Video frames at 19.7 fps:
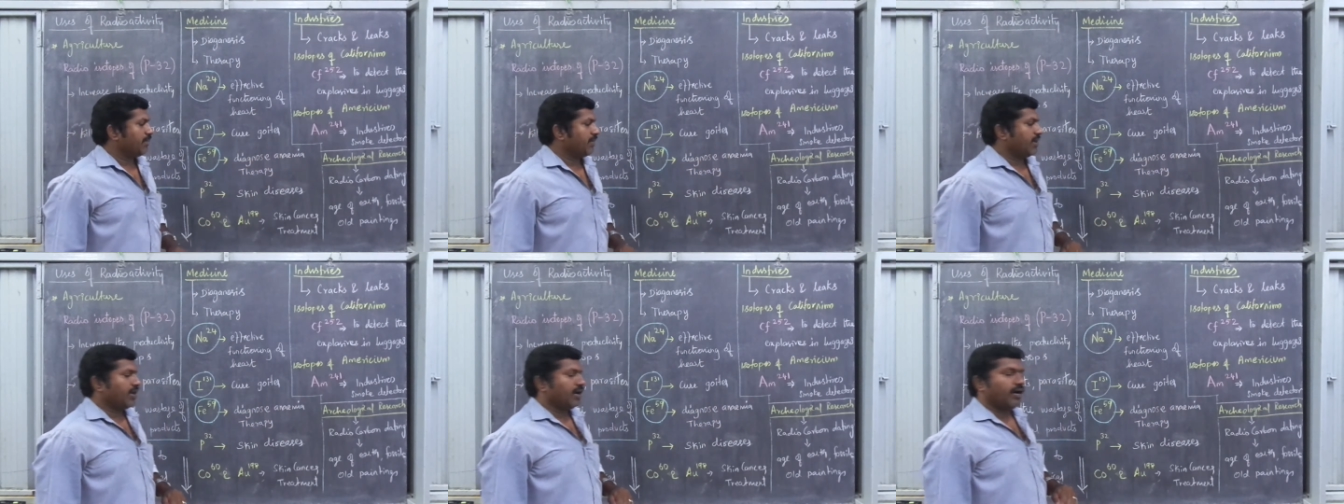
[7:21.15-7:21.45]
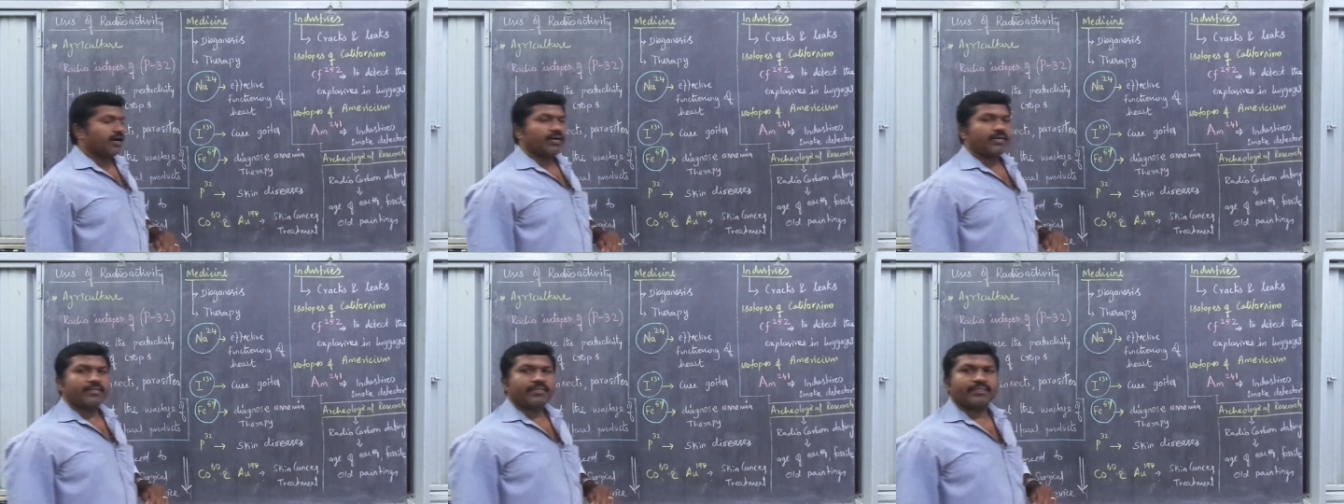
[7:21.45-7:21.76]

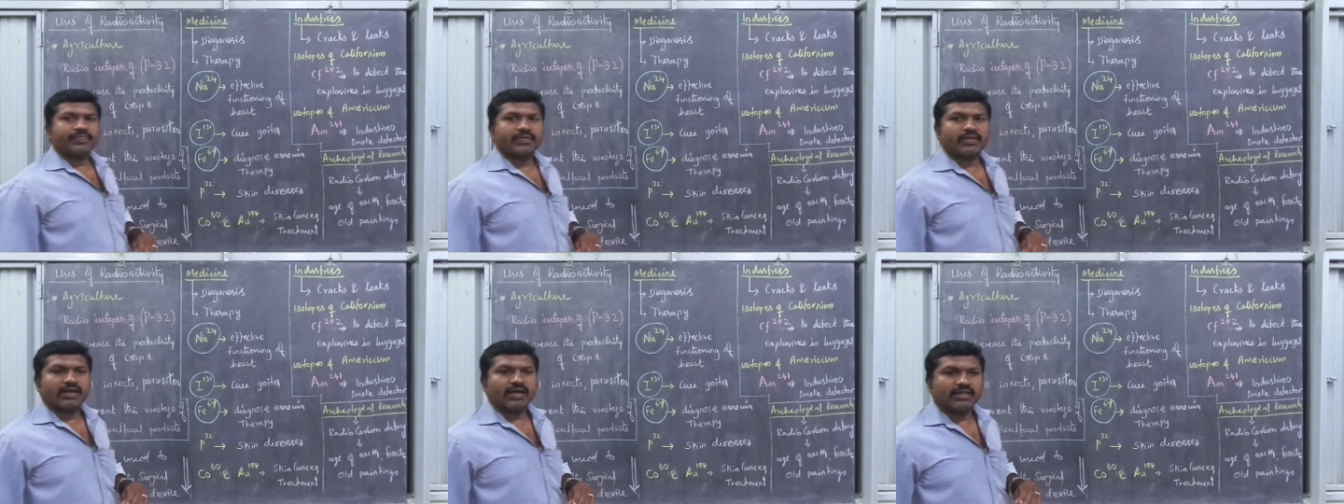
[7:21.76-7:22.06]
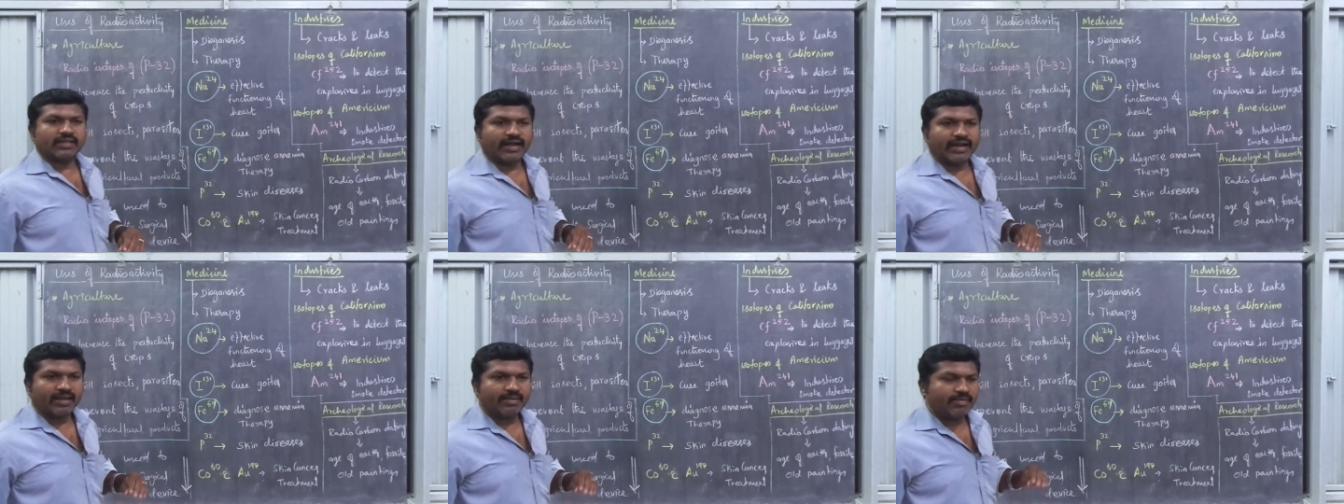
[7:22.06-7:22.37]
அனிமியா
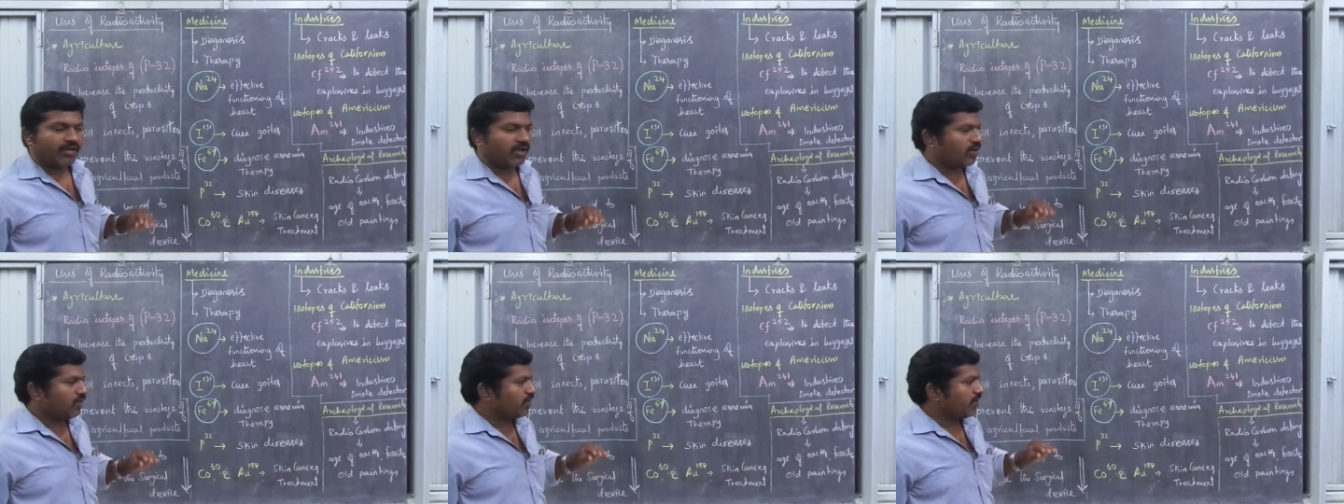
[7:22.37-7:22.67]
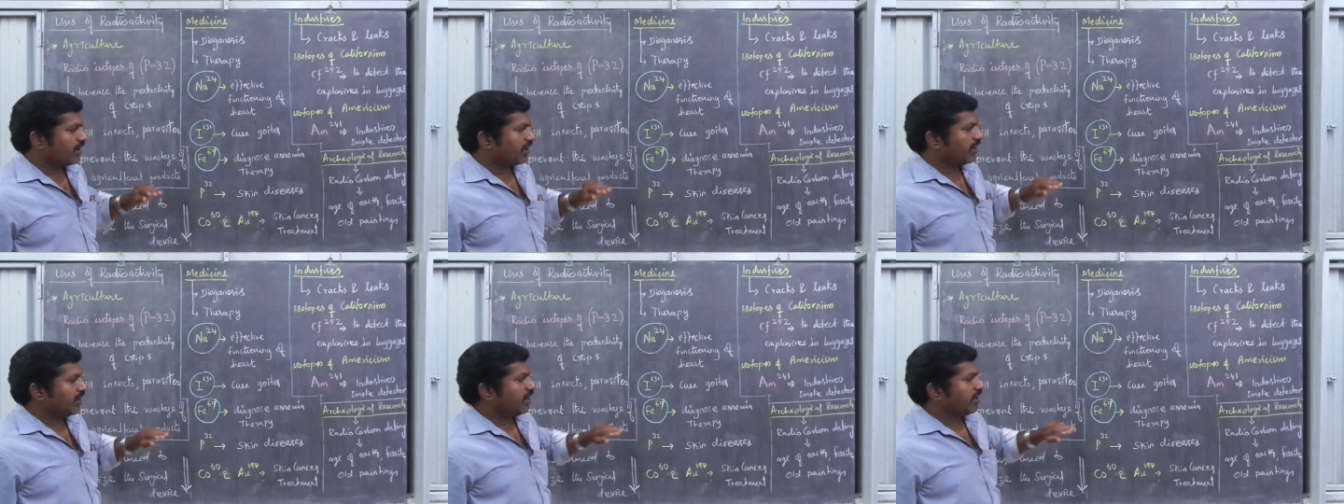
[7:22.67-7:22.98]
அந்த
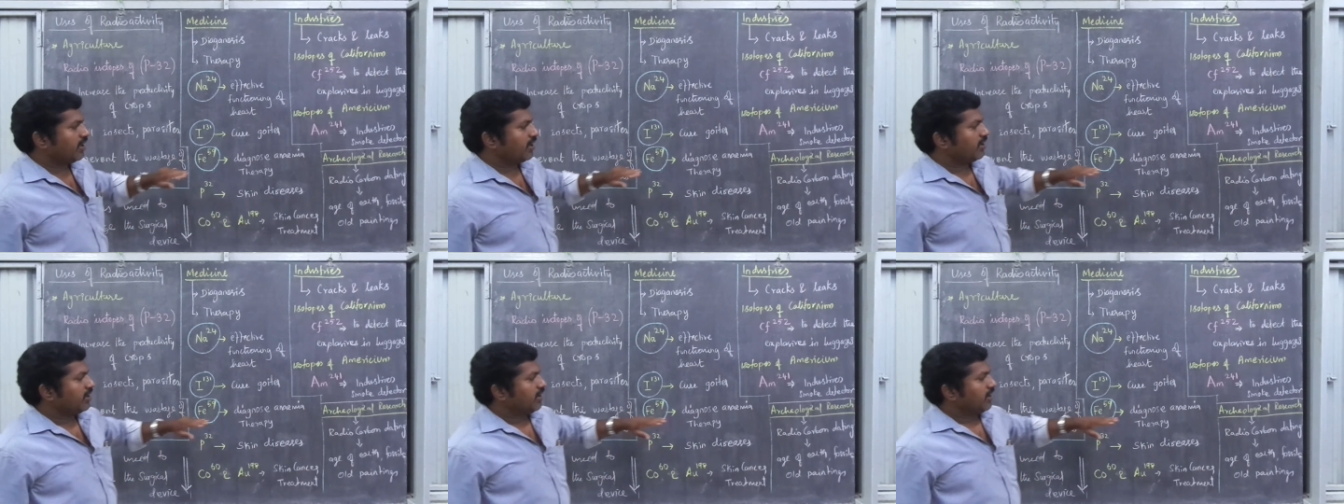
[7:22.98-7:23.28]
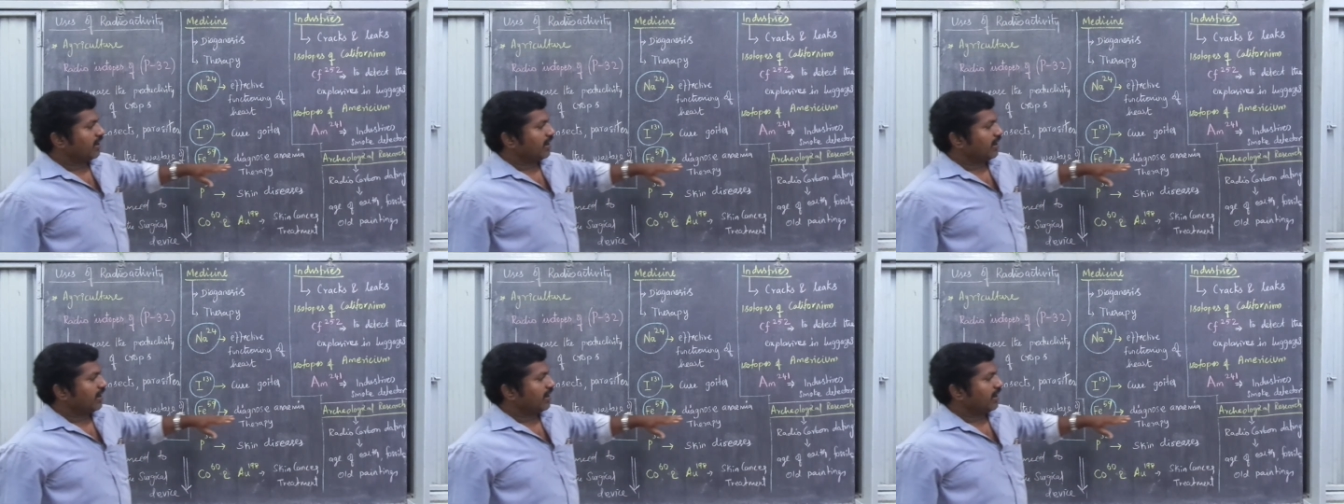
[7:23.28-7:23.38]
அனிமியாவோடைய